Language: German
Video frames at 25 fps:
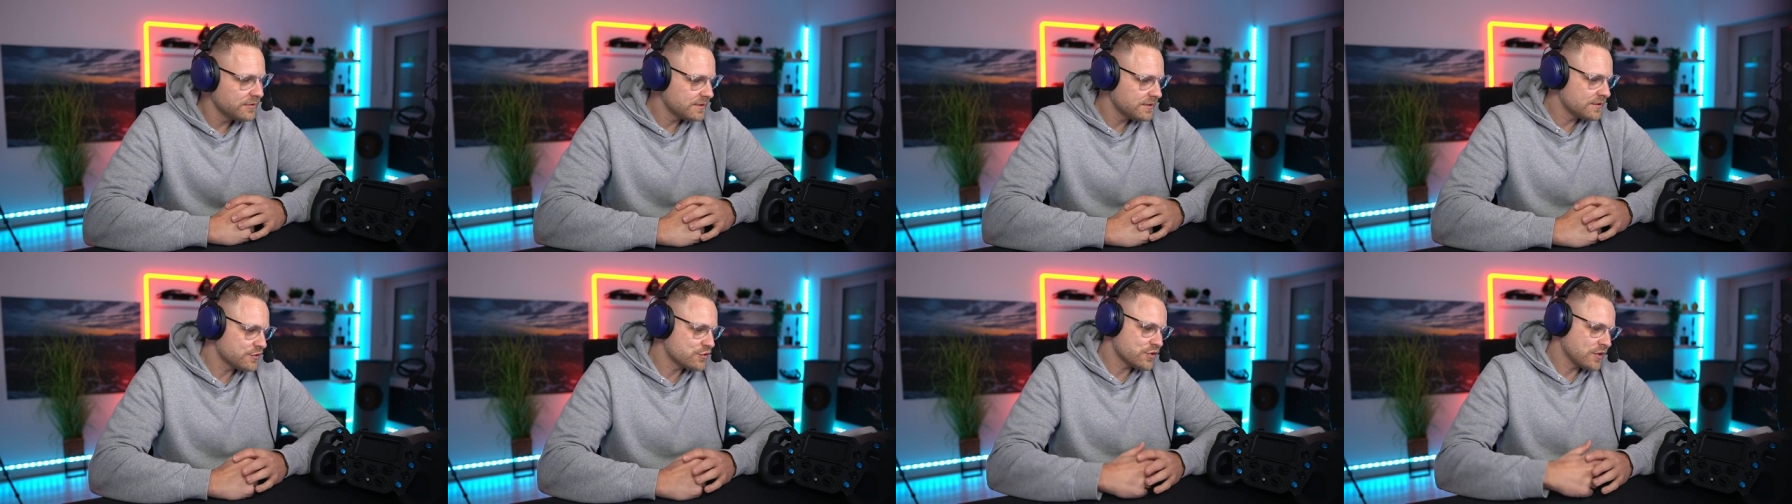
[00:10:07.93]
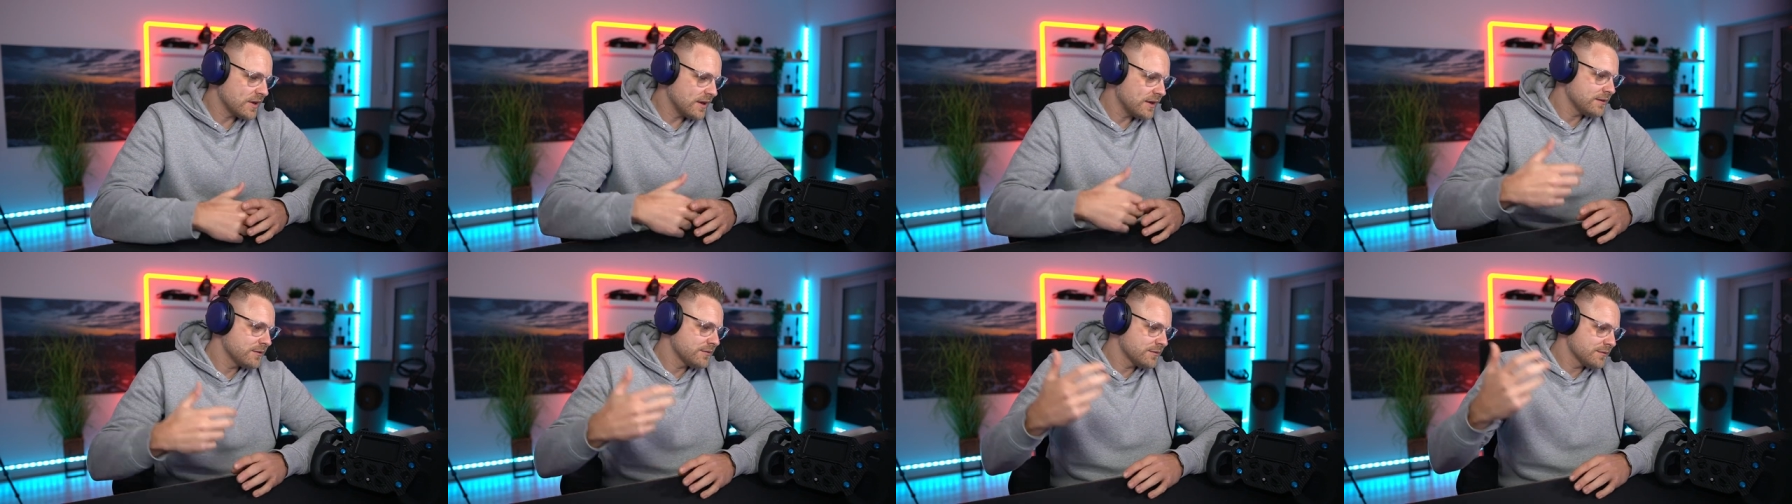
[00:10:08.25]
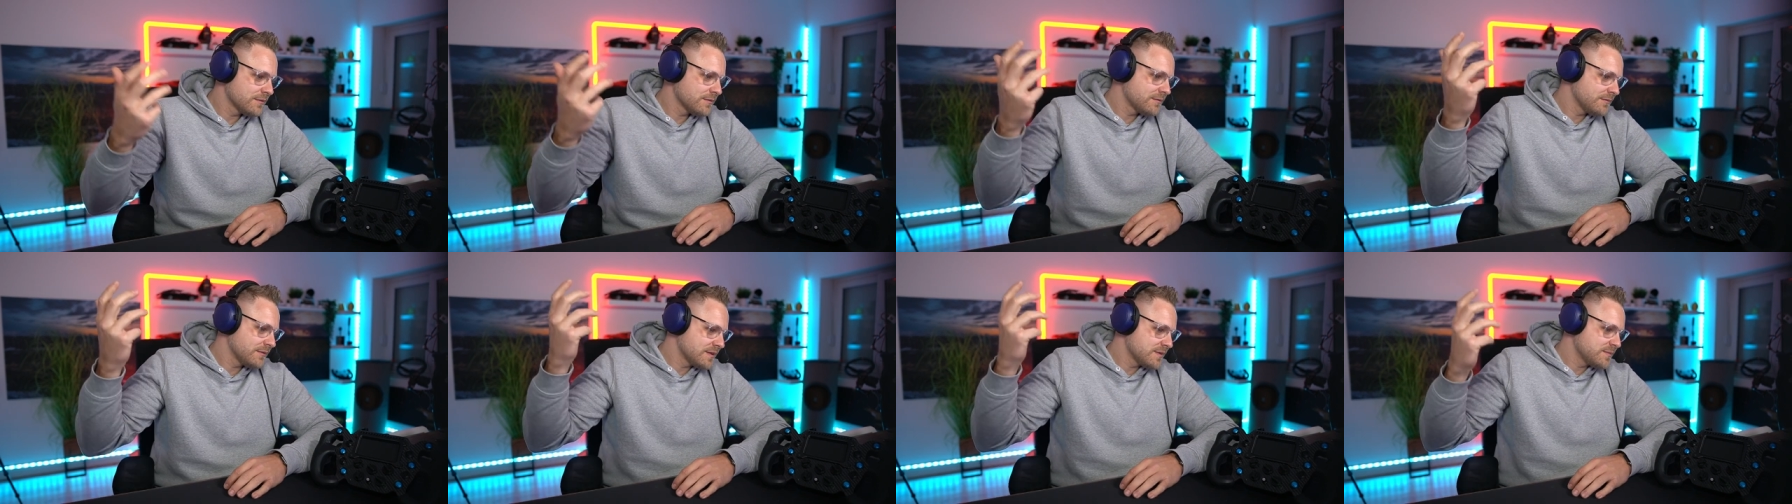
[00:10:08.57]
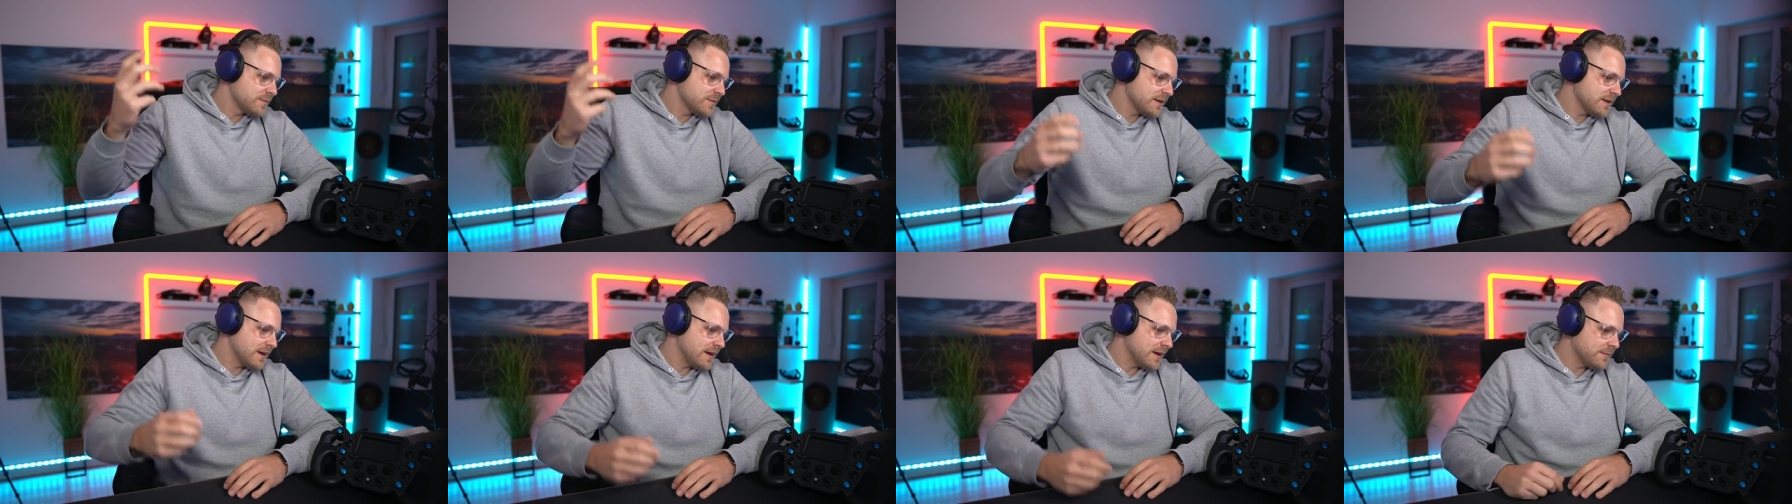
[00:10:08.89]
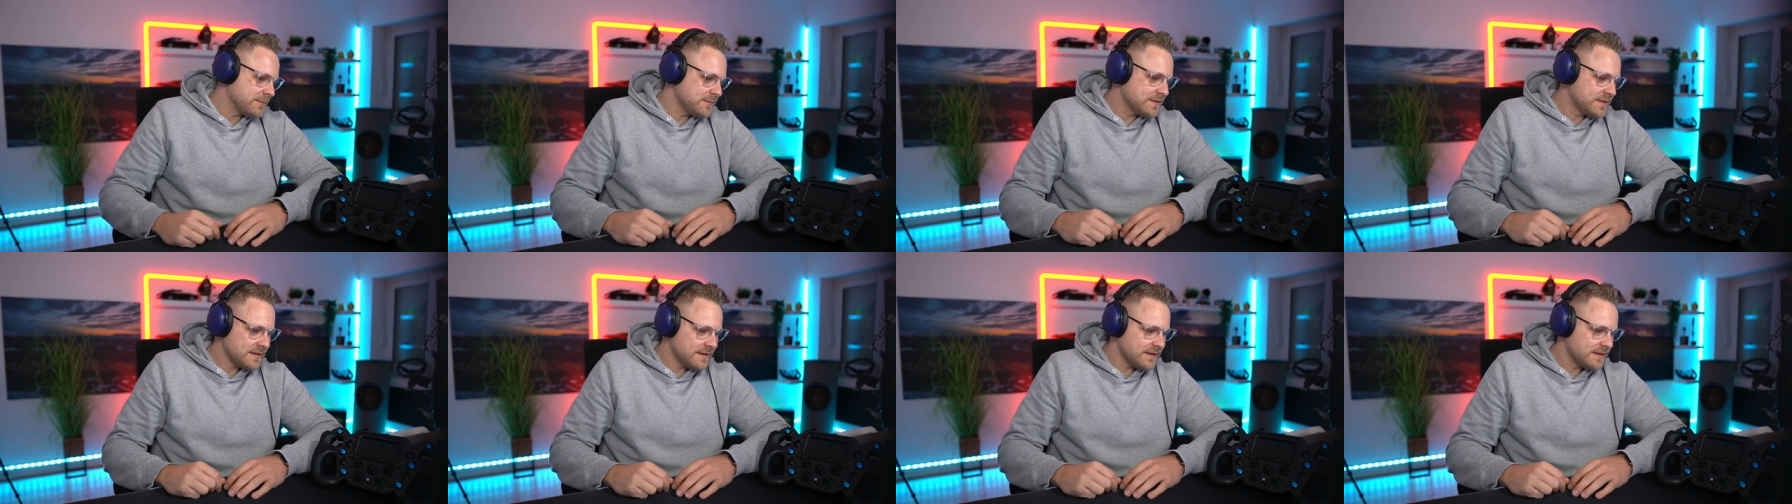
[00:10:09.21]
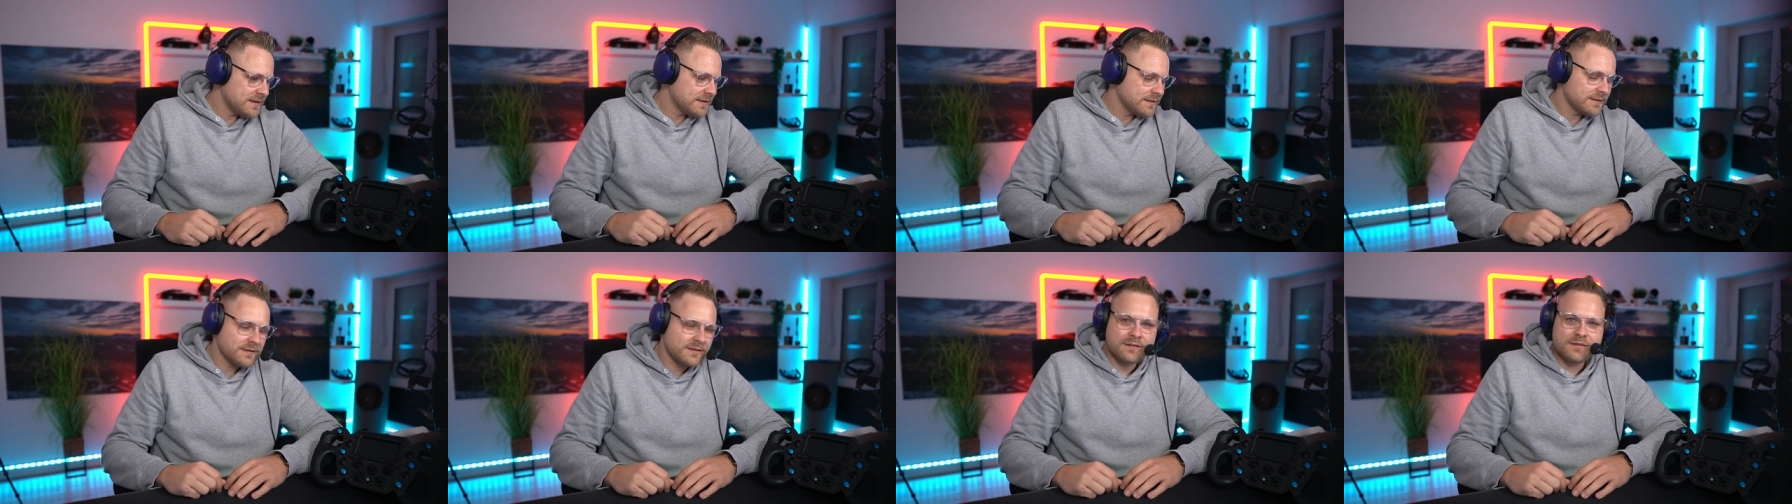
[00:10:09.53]
Das scheint irgendwas mit AMD
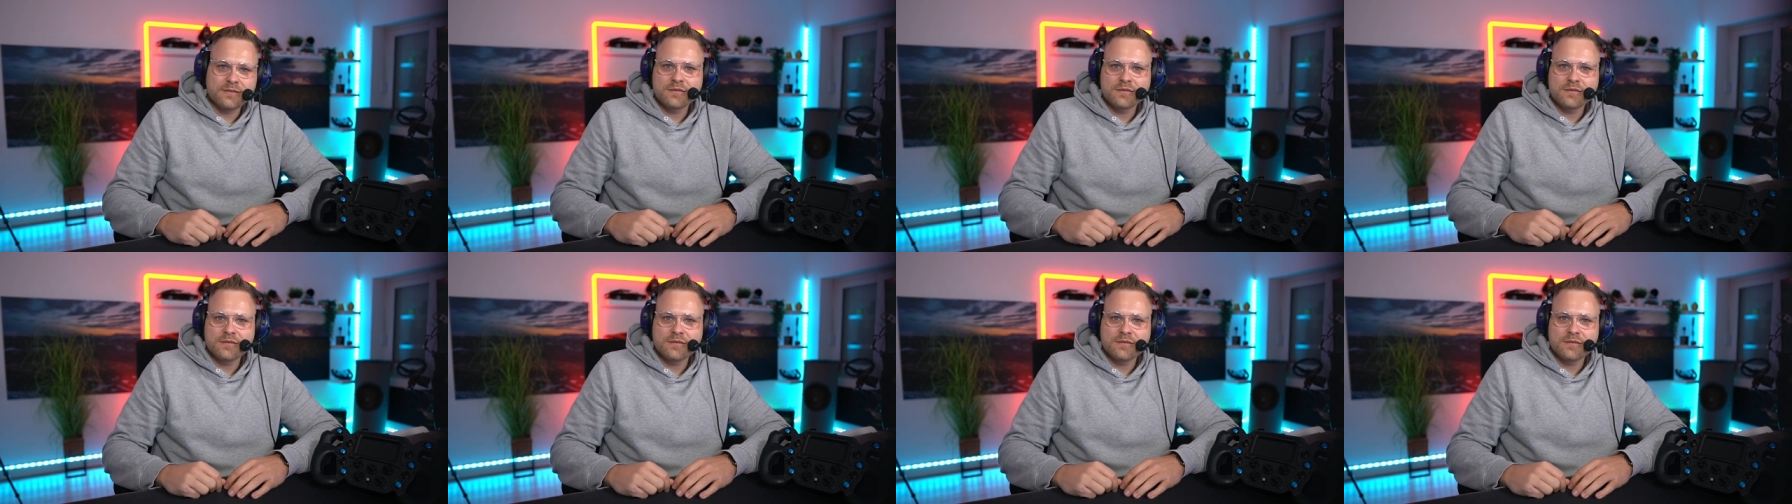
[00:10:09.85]
äh,